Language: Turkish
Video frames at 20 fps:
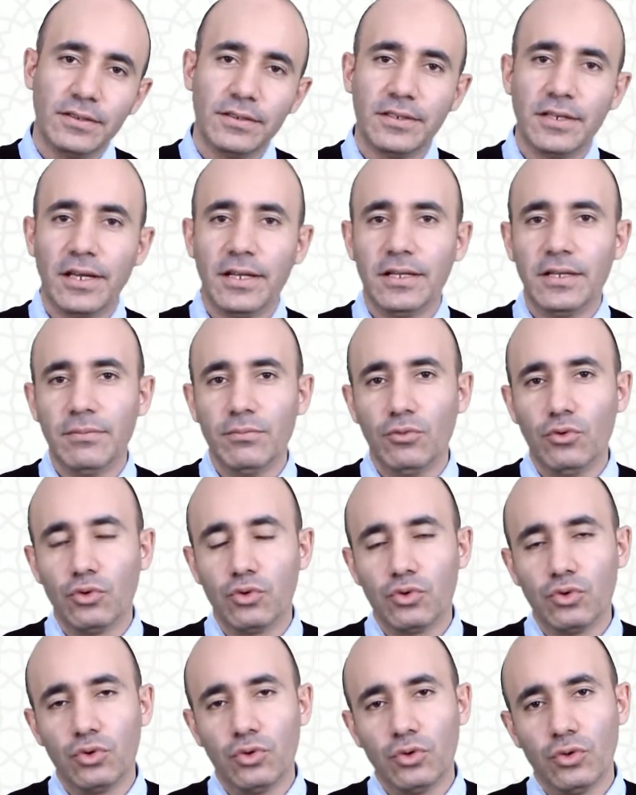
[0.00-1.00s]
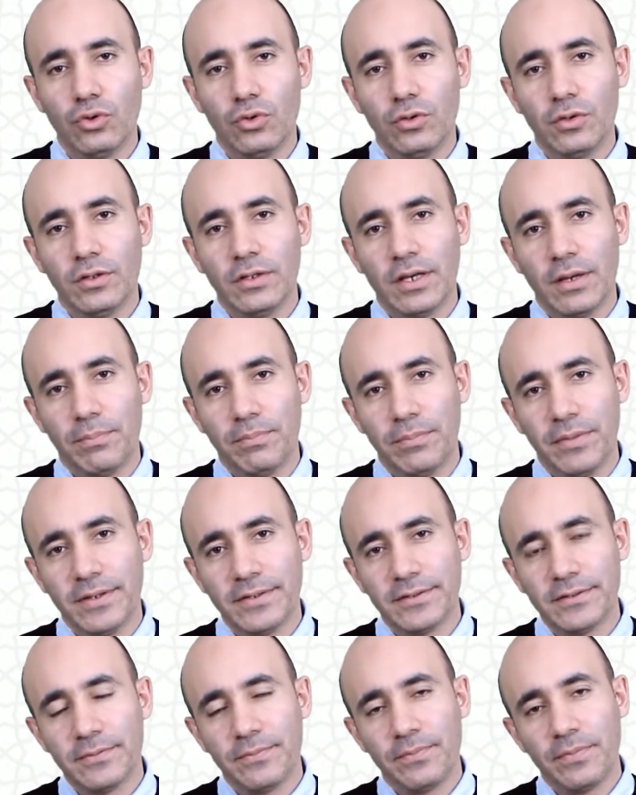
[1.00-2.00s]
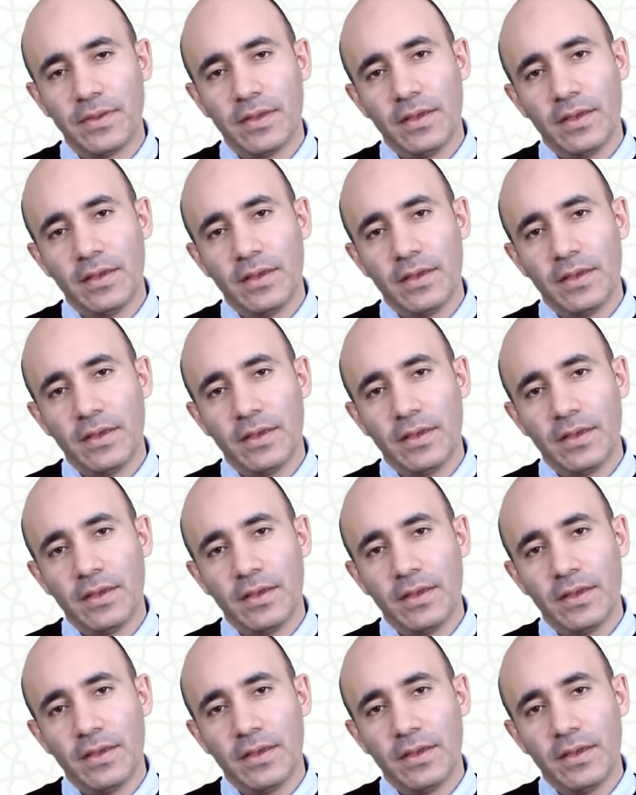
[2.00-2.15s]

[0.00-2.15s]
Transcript: kendi mülkü yapmaz.